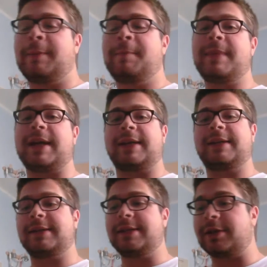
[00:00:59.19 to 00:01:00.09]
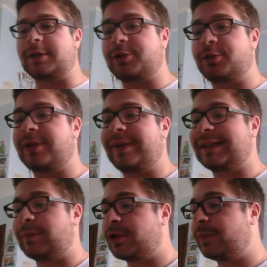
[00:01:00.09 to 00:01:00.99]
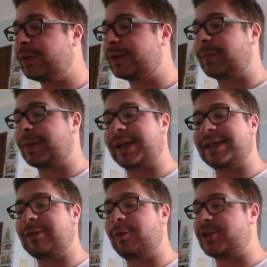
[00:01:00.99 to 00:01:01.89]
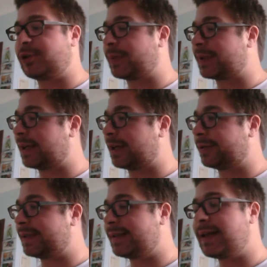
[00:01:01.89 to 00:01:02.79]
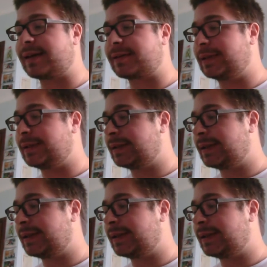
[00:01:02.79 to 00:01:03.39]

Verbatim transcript: Ma io sono davanti al mio computer perché stavo facendo passare le notizie di Aston